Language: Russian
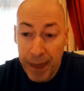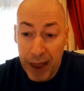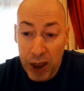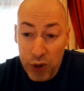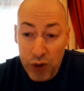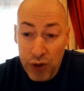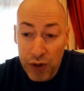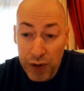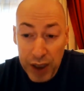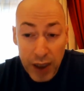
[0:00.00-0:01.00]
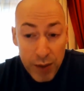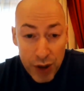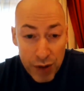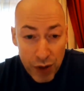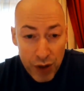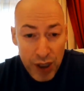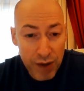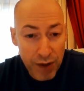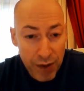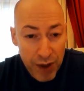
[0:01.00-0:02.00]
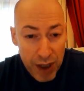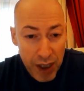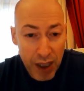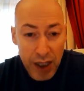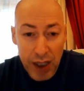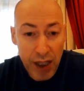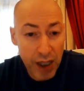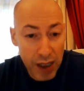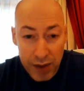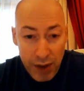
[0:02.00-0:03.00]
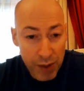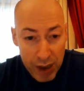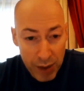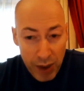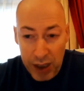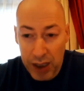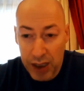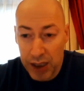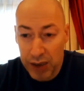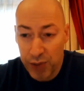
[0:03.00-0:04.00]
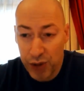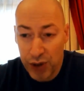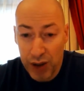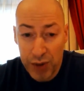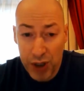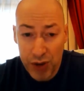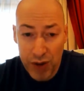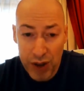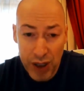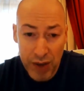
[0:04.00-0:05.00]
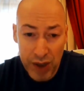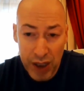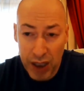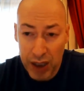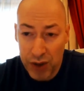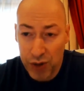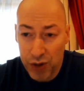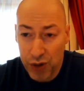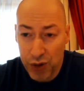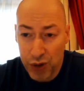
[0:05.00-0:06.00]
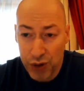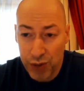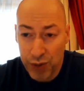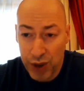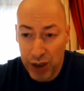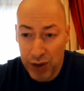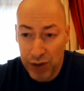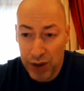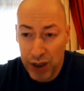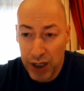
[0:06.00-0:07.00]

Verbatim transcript: Но вы там живете, и вам виднее, и я с вами, заметьте, не спорю. Я вообще с уважением всегда отношусь к чужому мнению.